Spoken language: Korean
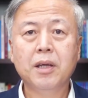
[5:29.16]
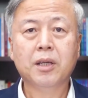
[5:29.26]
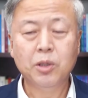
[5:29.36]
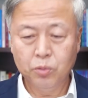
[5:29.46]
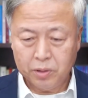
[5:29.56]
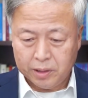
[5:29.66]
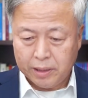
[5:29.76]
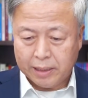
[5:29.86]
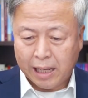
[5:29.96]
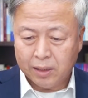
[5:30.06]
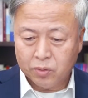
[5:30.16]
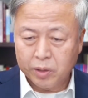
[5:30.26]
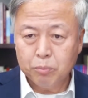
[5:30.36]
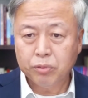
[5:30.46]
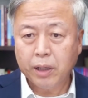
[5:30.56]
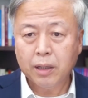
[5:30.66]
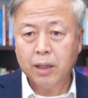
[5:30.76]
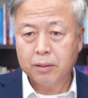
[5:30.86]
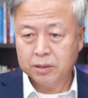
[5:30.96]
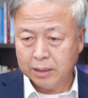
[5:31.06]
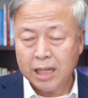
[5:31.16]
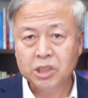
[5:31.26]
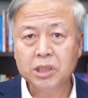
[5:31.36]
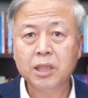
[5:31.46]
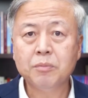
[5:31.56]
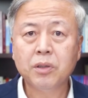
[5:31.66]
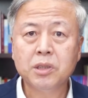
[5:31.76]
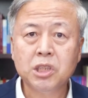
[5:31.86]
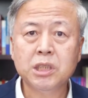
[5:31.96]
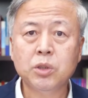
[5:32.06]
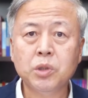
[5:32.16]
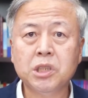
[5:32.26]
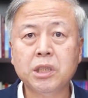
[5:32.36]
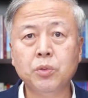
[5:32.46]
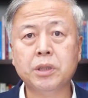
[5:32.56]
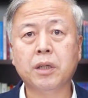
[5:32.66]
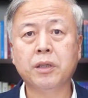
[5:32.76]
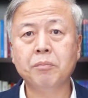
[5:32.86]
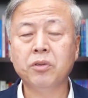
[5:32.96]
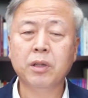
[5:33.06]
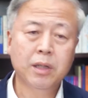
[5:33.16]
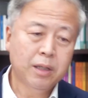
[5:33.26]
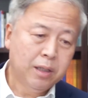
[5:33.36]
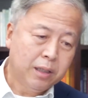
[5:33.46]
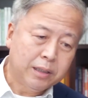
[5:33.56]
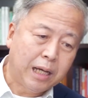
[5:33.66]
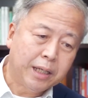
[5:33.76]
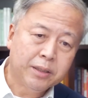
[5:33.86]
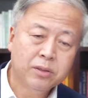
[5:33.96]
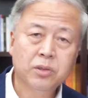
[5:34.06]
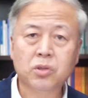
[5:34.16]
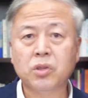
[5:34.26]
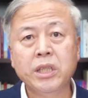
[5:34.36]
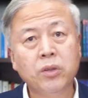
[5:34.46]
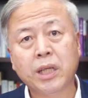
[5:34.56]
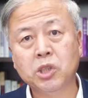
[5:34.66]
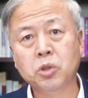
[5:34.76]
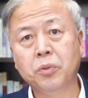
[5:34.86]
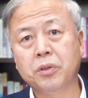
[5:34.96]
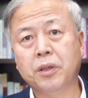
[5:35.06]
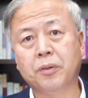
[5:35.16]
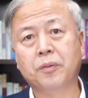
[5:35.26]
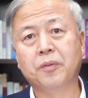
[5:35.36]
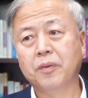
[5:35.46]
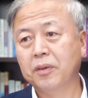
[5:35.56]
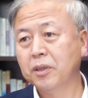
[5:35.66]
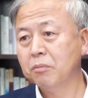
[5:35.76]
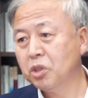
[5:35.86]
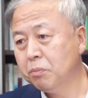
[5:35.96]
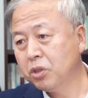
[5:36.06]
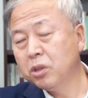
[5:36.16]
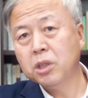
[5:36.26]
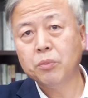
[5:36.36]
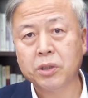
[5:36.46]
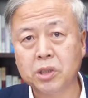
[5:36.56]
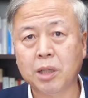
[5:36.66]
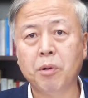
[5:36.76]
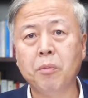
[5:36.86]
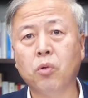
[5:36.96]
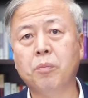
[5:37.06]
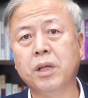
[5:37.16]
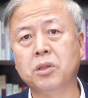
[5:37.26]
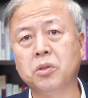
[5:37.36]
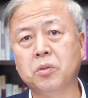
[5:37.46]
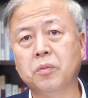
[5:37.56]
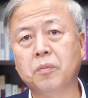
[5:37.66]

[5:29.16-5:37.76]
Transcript: 그리고 이게 양 털의 무게가 깎지 않으면 십 킬로그램, 이십 킬로그램 이상 되면 양이 쓰러져서 일어나지도 못해요. 그럼 짐승들이 와서 잡아먹고 말이죠.